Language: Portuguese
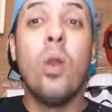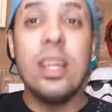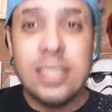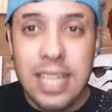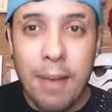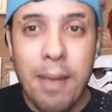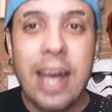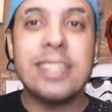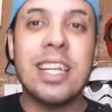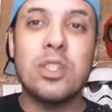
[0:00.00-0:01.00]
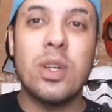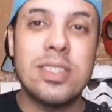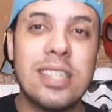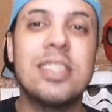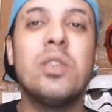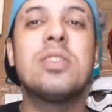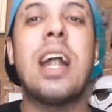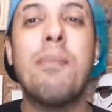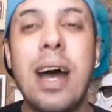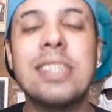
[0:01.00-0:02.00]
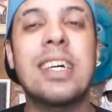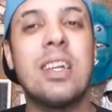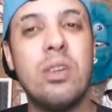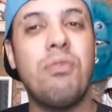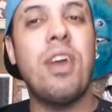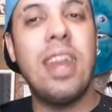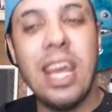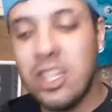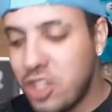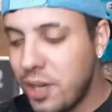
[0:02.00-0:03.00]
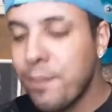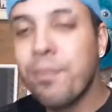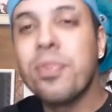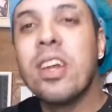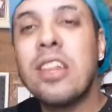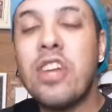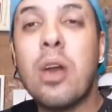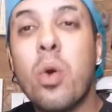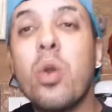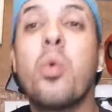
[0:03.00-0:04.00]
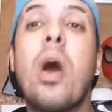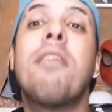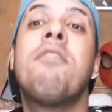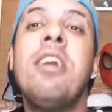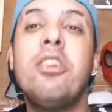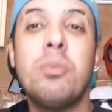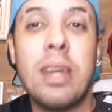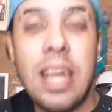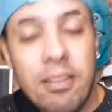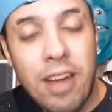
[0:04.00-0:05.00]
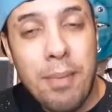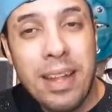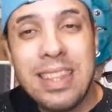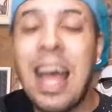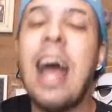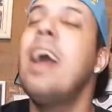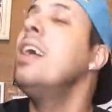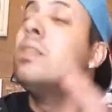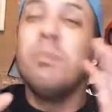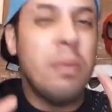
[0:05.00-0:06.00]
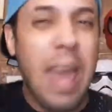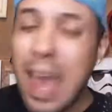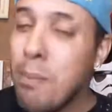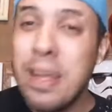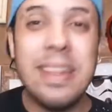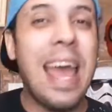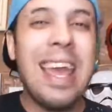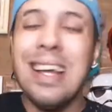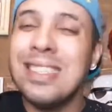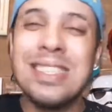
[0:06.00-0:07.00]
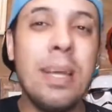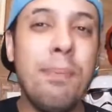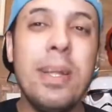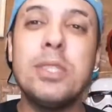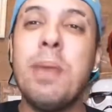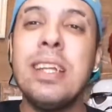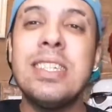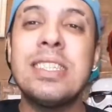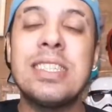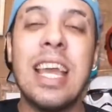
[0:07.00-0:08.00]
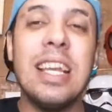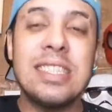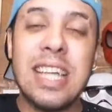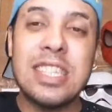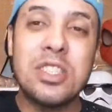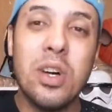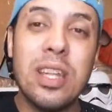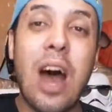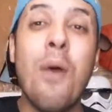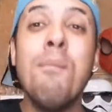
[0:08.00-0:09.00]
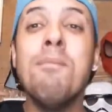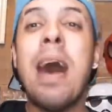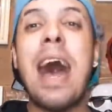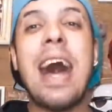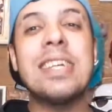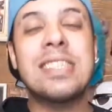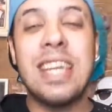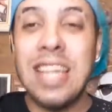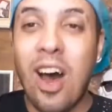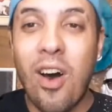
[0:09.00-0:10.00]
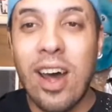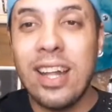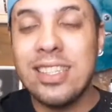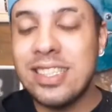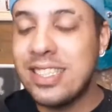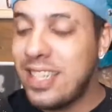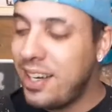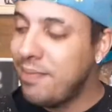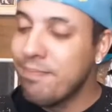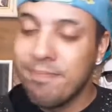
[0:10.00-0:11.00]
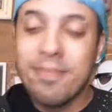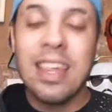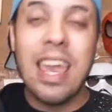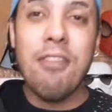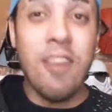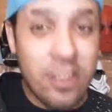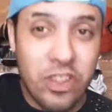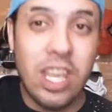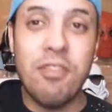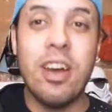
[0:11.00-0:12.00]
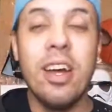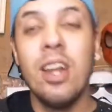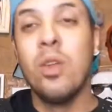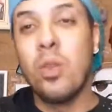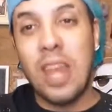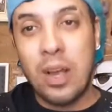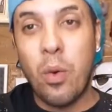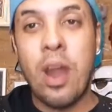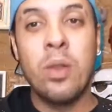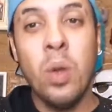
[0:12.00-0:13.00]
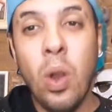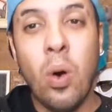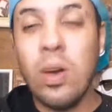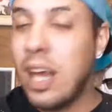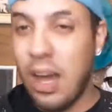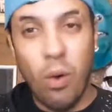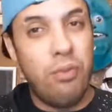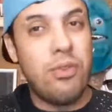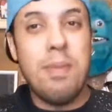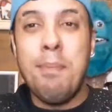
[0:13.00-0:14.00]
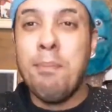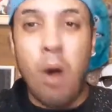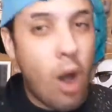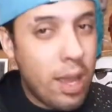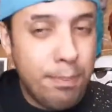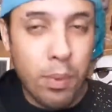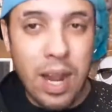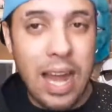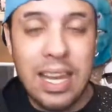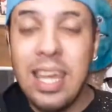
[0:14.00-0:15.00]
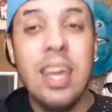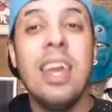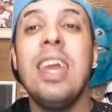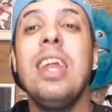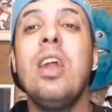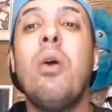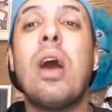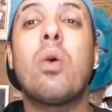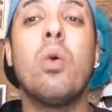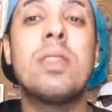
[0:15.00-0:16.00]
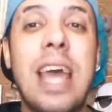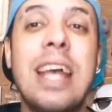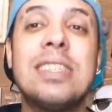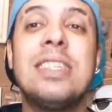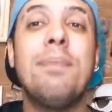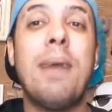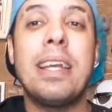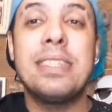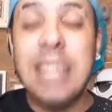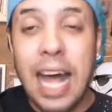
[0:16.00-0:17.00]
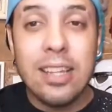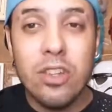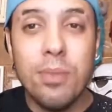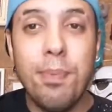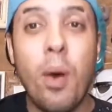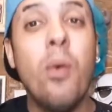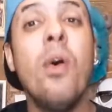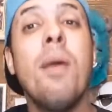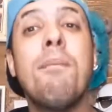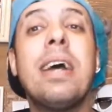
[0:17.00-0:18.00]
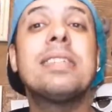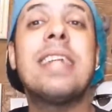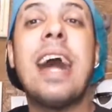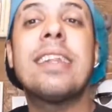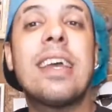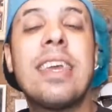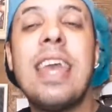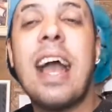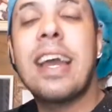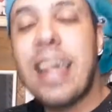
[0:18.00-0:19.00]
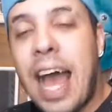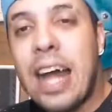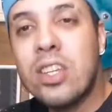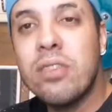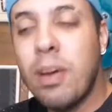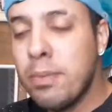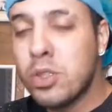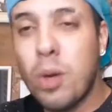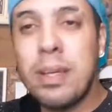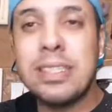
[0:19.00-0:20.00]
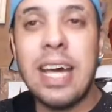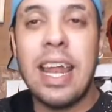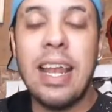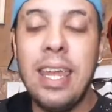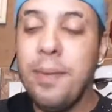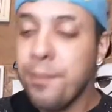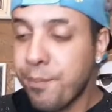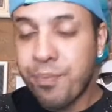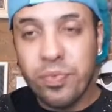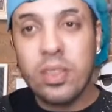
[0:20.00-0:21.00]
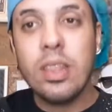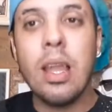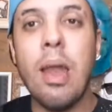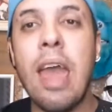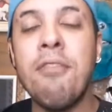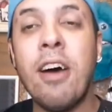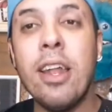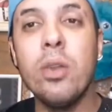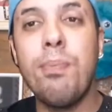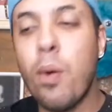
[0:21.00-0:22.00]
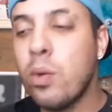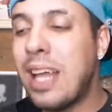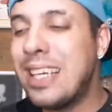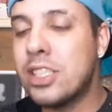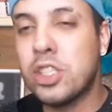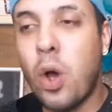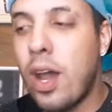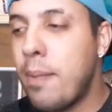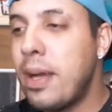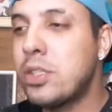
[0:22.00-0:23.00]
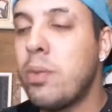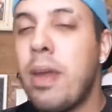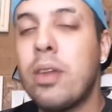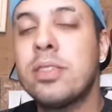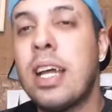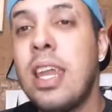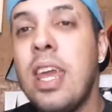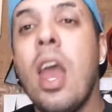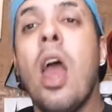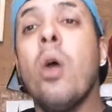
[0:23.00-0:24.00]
O lance da máscara, de o assassino usar máscaras é diferente de acordo com a vítima que ele vai matar. É uma ideia simplesmente sensacional, mas que na hora de ser efetiva no decorrer do longa, o filme morre por ali e não acontece mais nada de bom, mais nada que agrade. Vamos começar ali é, falando um pouco da história, mais ou menos ali.